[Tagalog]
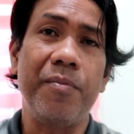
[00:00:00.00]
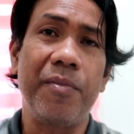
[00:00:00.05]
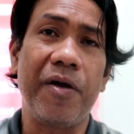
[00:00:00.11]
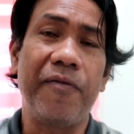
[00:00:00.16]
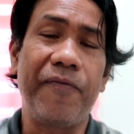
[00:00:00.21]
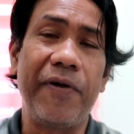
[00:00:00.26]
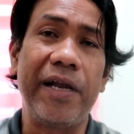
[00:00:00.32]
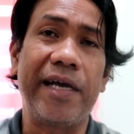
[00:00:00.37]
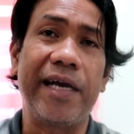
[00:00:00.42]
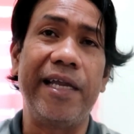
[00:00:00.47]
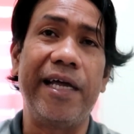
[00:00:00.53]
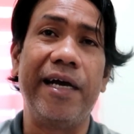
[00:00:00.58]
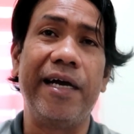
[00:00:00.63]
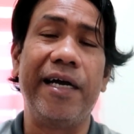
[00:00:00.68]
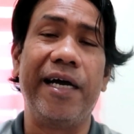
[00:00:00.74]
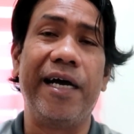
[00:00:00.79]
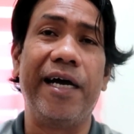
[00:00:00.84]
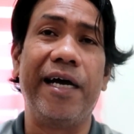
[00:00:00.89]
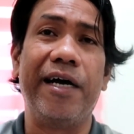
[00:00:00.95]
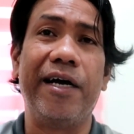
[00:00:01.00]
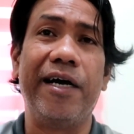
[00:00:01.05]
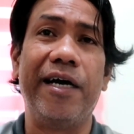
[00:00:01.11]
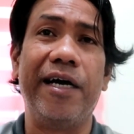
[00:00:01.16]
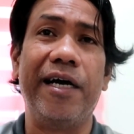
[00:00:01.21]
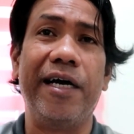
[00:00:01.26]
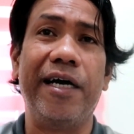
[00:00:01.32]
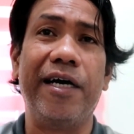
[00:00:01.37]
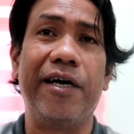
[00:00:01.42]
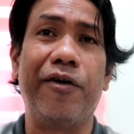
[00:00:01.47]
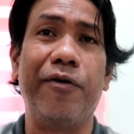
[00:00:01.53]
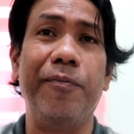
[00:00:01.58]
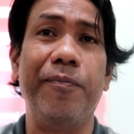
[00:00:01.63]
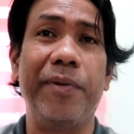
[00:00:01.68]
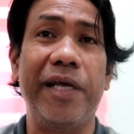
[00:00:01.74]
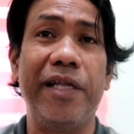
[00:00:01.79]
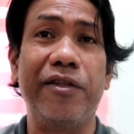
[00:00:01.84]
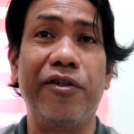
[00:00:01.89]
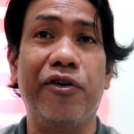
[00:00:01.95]
mag-file ka ng uh,
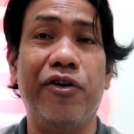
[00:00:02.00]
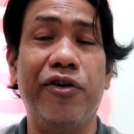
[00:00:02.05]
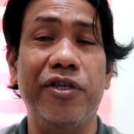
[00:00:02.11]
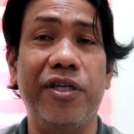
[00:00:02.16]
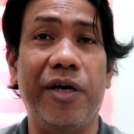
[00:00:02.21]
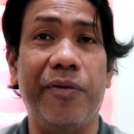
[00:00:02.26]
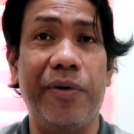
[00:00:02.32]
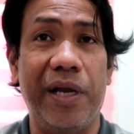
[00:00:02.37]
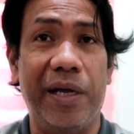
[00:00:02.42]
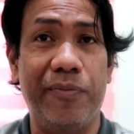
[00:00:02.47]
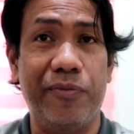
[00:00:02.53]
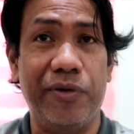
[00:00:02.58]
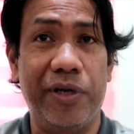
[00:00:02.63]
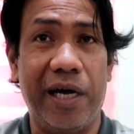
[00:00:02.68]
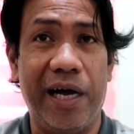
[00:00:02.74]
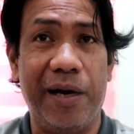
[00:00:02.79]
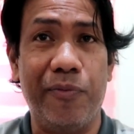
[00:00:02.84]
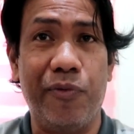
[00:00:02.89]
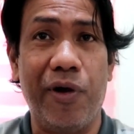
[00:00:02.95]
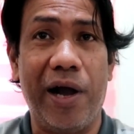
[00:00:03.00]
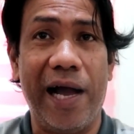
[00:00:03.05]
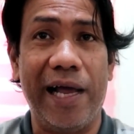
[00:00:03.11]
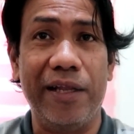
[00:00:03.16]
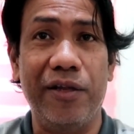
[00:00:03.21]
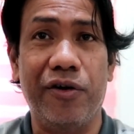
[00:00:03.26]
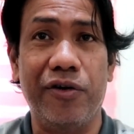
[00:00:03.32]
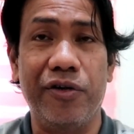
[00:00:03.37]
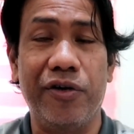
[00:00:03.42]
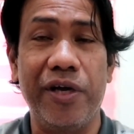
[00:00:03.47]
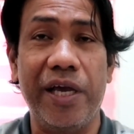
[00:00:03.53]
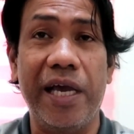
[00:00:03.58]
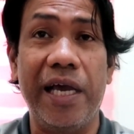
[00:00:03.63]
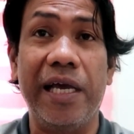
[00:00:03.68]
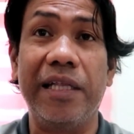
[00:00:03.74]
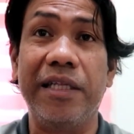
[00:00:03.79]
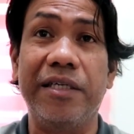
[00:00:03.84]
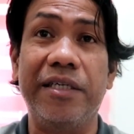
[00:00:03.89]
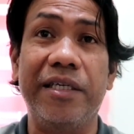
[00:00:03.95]
complaint doon na wala mo ng abogado, no?
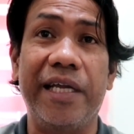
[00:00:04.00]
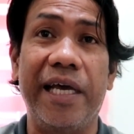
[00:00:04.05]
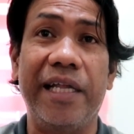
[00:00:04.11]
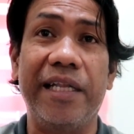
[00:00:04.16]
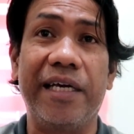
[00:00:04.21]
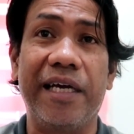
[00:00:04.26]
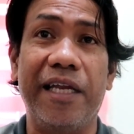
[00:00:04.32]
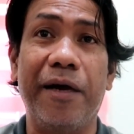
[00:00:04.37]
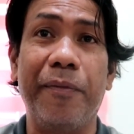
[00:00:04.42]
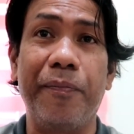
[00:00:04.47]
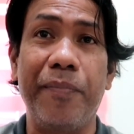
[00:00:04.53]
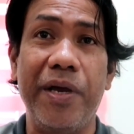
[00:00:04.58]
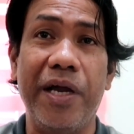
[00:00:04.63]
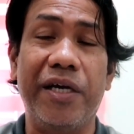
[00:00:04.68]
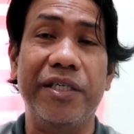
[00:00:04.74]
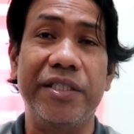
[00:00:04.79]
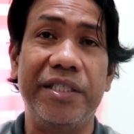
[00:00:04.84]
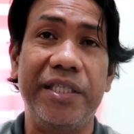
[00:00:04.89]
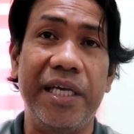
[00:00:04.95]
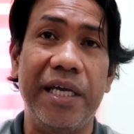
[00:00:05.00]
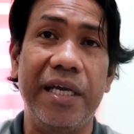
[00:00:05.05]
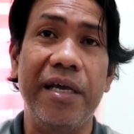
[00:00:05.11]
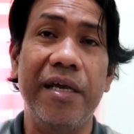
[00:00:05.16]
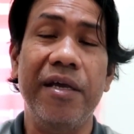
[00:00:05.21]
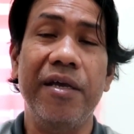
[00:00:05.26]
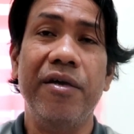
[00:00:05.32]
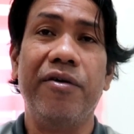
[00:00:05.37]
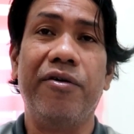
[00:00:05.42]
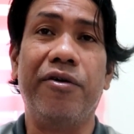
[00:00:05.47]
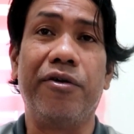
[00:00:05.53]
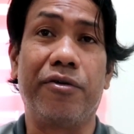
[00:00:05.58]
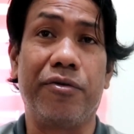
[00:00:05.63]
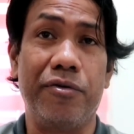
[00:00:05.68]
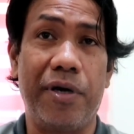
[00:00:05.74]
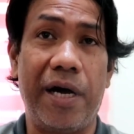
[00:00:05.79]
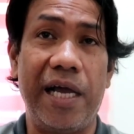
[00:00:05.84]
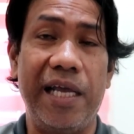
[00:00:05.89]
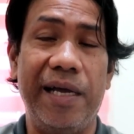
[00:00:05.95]
i-entertain ka ng PRC. Or
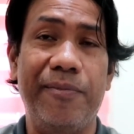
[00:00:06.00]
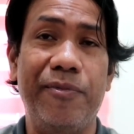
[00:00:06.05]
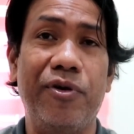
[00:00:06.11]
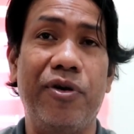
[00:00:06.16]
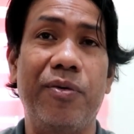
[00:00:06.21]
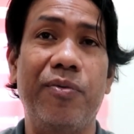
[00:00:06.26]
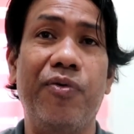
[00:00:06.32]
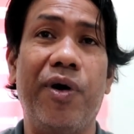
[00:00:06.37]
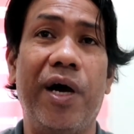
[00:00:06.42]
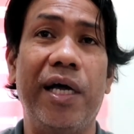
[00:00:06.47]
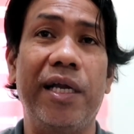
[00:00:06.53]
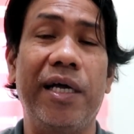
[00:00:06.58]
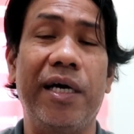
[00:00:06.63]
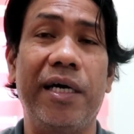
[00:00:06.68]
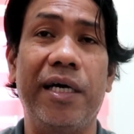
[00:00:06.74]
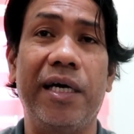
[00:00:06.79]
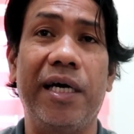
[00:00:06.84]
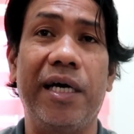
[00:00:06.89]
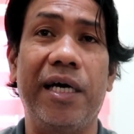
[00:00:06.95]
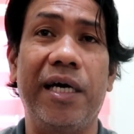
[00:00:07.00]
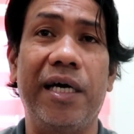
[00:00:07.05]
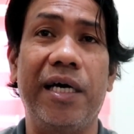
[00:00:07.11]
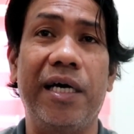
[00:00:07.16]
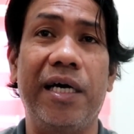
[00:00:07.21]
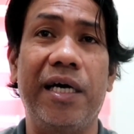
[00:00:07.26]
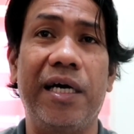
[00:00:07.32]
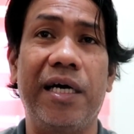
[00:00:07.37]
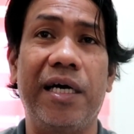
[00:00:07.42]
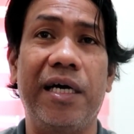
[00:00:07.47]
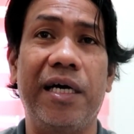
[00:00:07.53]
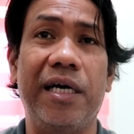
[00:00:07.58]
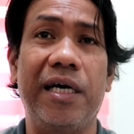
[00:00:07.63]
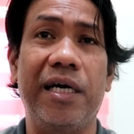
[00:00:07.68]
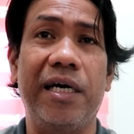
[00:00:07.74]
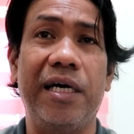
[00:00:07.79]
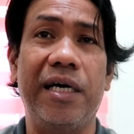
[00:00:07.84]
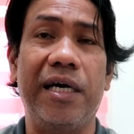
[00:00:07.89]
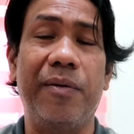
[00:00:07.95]
kung kaya mong kumuha ng
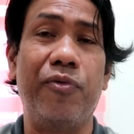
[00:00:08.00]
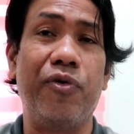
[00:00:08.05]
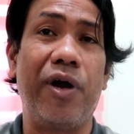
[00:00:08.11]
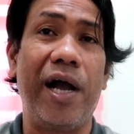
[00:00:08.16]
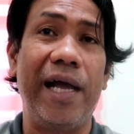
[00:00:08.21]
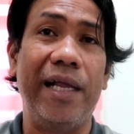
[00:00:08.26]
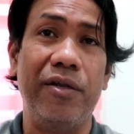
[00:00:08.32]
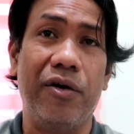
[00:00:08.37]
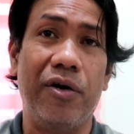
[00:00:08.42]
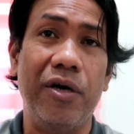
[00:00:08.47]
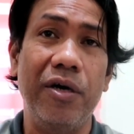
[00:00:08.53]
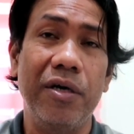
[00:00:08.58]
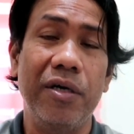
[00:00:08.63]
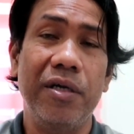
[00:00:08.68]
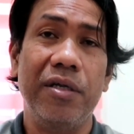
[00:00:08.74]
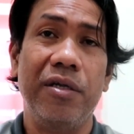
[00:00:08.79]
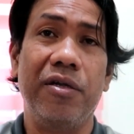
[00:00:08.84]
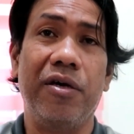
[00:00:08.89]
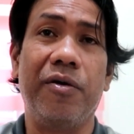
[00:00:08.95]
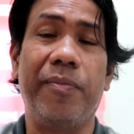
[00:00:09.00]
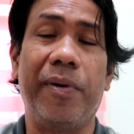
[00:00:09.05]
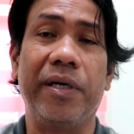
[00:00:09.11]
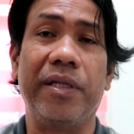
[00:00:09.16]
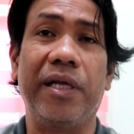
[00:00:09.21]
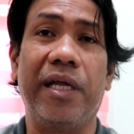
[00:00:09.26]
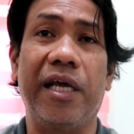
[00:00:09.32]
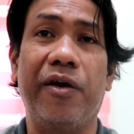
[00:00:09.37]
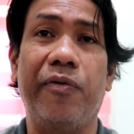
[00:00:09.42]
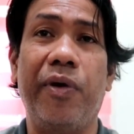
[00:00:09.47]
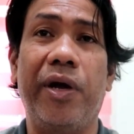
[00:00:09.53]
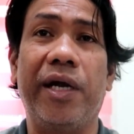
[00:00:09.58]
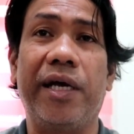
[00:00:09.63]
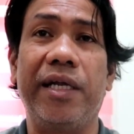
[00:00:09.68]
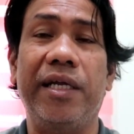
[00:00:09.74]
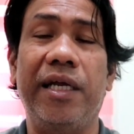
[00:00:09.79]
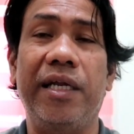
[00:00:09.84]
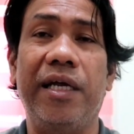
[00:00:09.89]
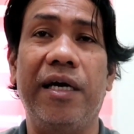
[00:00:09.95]
uh, abogado, no? pag ni-require
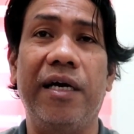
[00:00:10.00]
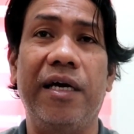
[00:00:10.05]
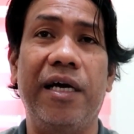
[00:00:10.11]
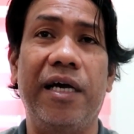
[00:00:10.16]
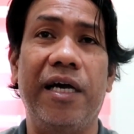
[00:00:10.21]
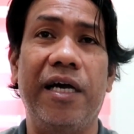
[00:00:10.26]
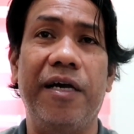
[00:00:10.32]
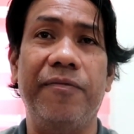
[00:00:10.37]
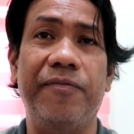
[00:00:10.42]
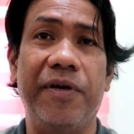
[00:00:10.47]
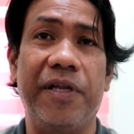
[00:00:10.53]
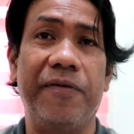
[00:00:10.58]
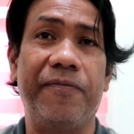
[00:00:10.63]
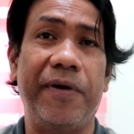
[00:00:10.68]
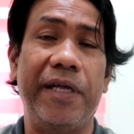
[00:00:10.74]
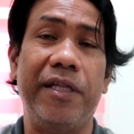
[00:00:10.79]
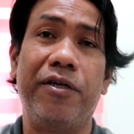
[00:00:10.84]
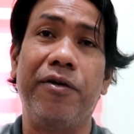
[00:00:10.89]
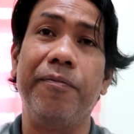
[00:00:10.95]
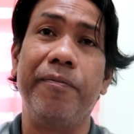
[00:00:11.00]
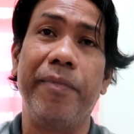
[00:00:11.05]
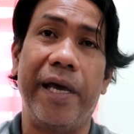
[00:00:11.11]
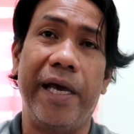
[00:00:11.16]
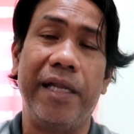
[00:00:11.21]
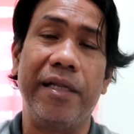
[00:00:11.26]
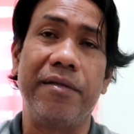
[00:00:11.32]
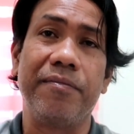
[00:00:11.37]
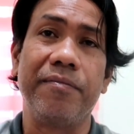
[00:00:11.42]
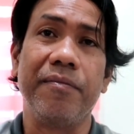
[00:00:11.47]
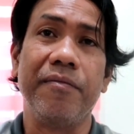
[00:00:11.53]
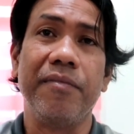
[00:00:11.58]
ka na ng uh, verified complaint,